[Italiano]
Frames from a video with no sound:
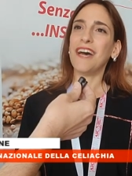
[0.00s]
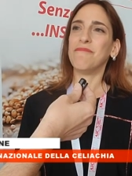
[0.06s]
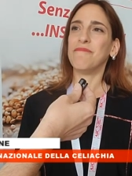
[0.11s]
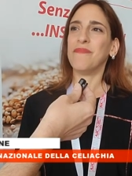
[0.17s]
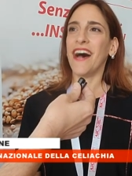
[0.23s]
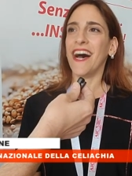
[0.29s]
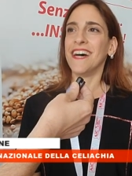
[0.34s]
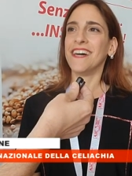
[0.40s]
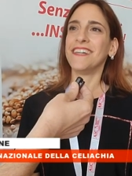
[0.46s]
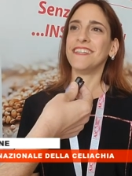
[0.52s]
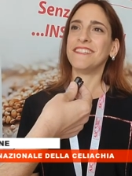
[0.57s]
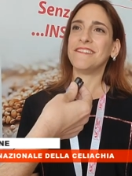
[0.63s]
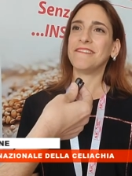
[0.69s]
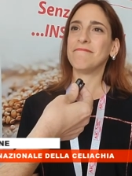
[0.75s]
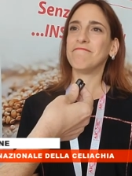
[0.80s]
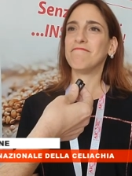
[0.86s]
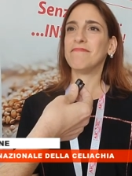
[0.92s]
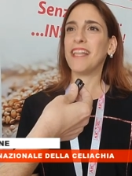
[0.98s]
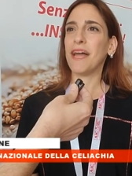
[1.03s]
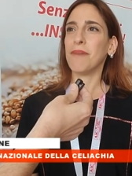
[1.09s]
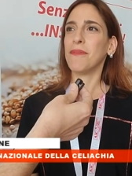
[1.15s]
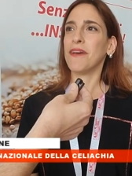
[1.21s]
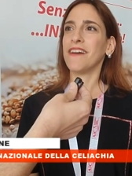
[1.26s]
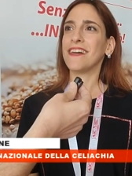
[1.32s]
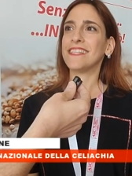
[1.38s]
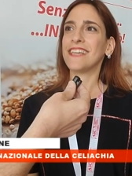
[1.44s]
Eh beh, eh, la
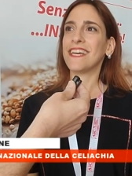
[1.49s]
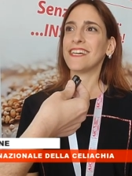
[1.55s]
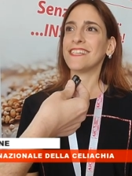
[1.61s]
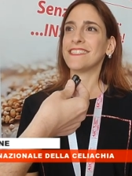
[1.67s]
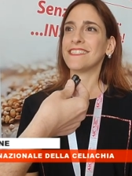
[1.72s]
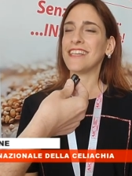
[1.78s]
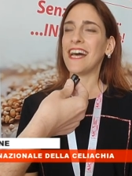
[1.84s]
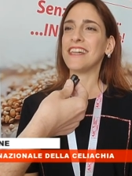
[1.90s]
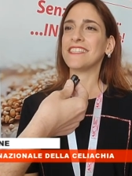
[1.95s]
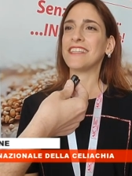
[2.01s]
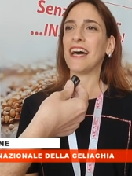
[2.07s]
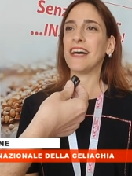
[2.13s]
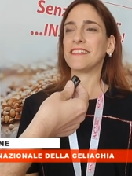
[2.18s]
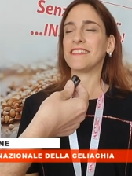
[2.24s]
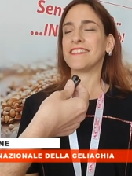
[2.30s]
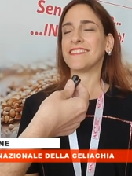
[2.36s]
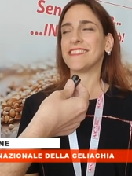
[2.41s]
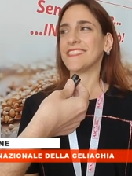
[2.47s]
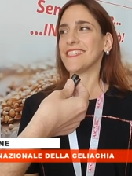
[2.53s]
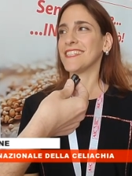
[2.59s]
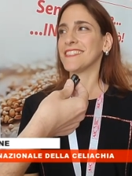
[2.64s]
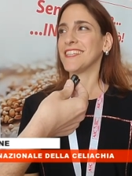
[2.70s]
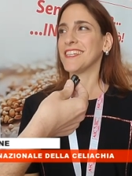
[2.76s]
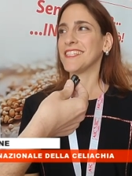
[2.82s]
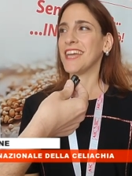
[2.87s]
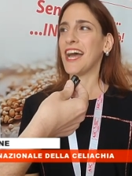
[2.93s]
bevanda gassata, se si
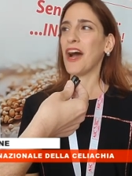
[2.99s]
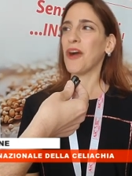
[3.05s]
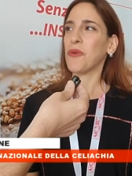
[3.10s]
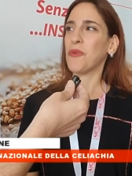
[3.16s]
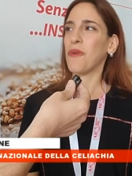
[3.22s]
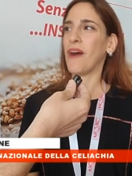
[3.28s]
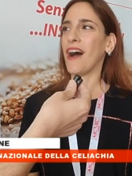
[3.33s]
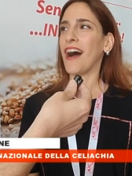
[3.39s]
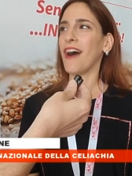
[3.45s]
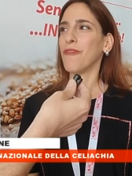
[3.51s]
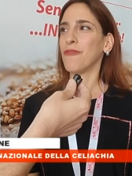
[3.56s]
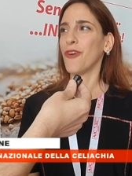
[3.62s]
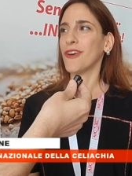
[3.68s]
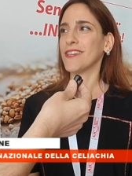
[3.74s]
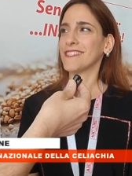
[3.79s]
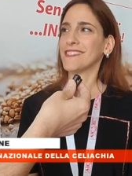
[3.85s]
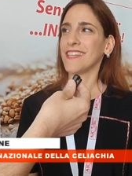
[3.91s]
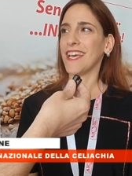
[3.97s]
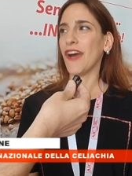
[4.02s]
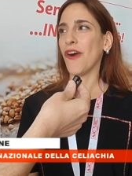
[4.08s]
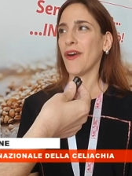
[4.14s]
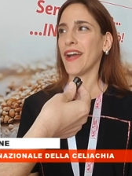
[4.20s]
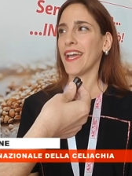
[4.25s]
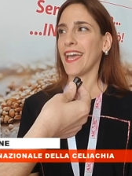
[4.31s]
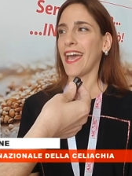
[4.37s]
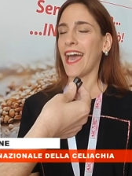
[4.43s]
tratta di acqua, forse è
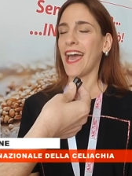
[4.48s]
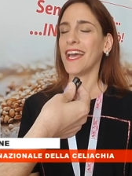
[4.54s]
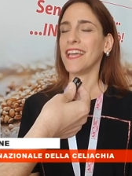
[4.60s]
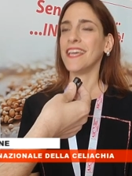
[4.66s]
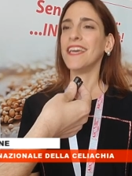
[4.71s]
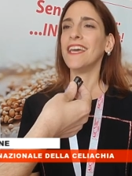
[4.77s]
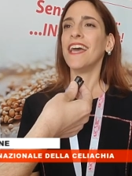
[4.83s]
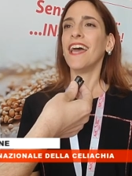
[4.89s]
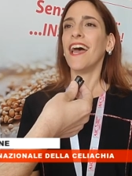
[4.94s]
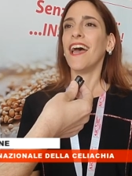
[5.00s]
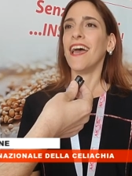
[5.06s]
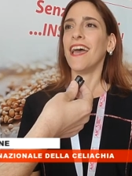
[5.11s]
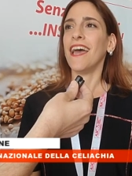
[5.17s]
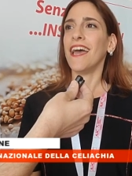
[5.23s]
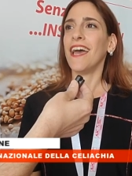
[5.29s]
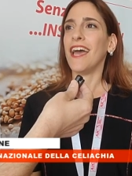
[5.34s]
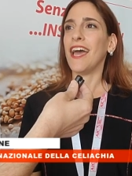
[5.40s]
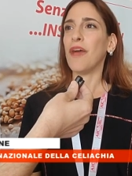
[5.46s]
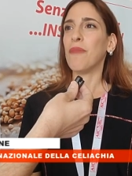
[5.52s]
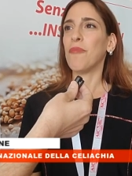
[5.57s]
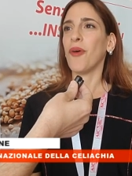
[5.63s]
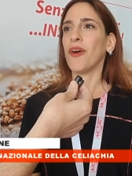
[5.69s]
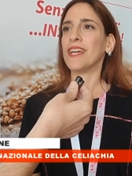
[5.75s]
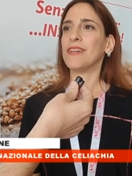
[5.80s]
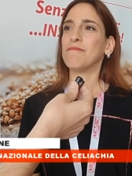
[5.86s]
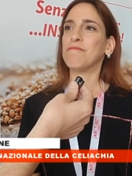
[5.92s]
ok. Eh,
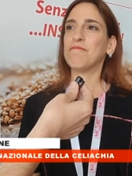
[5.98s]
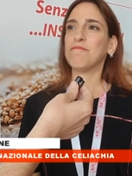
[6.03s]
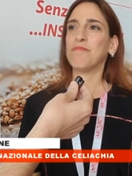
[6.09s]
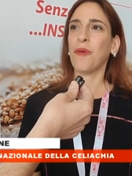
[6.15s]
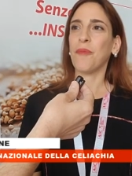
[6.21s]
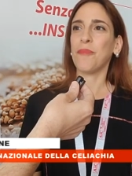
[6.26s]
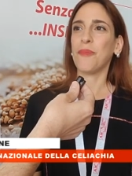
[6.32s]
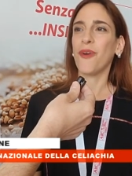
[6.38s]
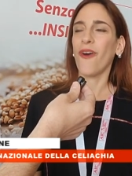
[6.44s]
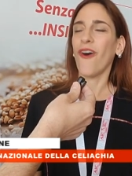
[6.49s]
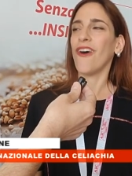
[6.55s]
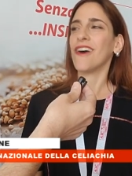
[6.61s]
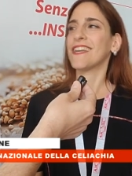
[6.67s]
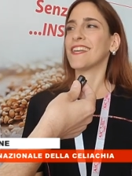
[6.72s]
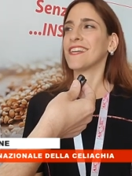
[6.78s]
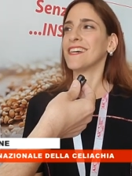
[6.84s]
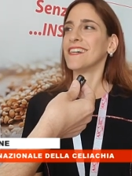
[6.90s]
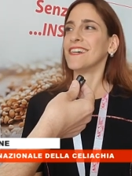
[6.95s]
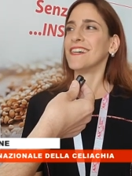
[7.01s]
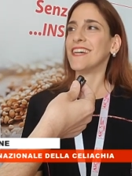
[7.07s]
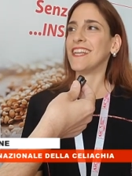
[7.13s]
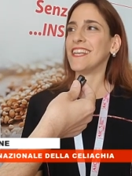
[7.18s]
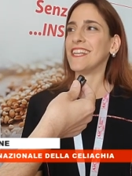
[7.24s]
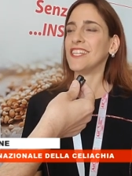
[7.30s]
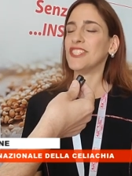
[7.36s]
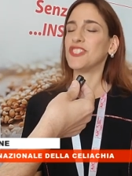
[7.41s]
poi popcorn e
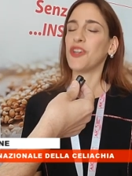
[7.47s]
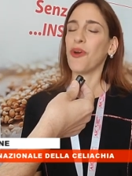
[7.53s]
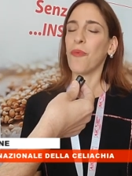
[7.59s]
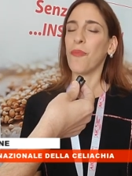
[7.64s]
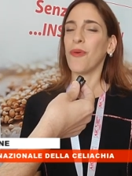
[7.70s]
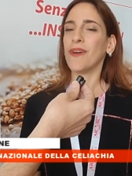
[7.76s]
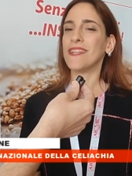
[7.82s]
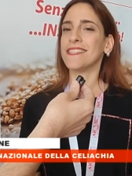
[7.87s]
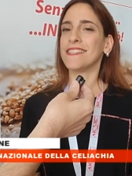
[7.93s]
eh, lì c'è un po'